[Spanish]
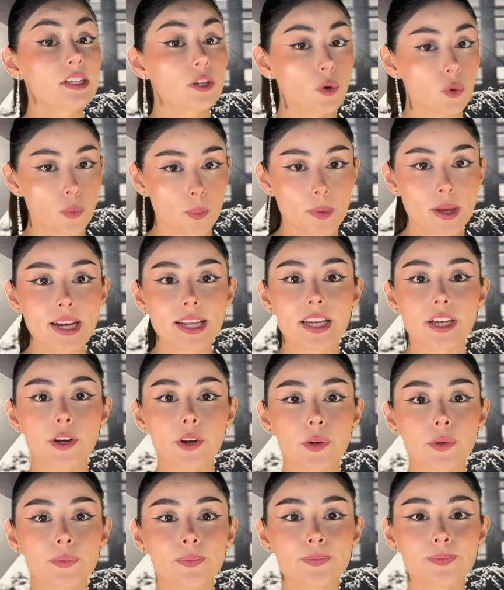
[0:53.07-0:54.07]
ningún
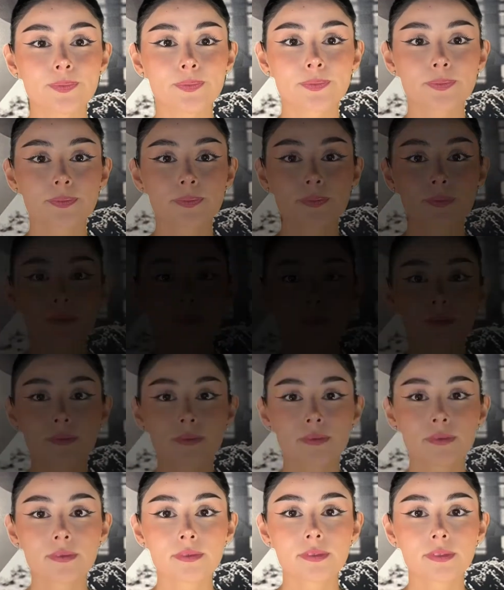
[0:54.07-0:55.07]
peligro.
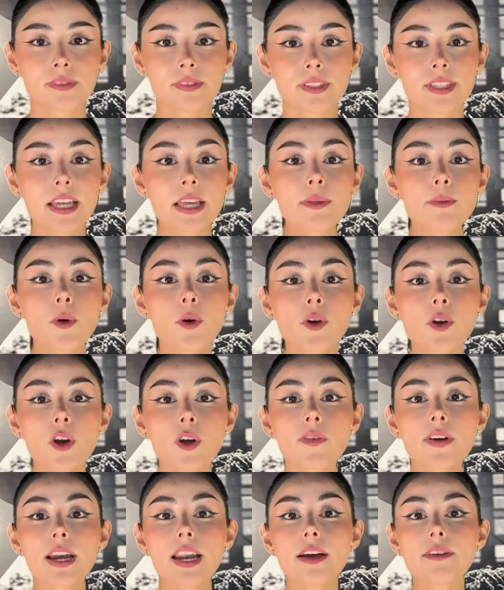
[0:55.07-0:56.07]
Y en
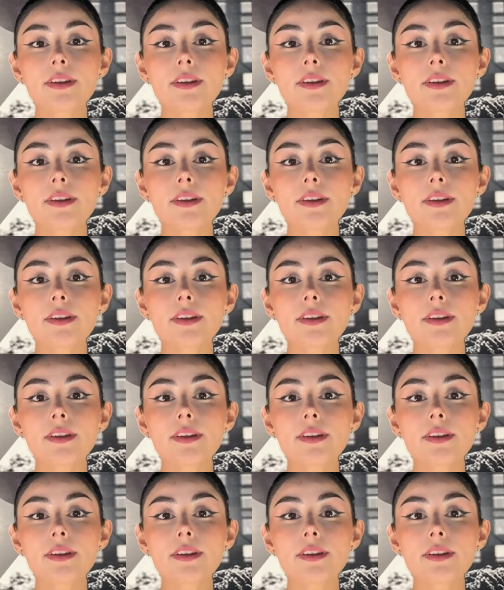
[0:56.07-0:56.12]
Monclova,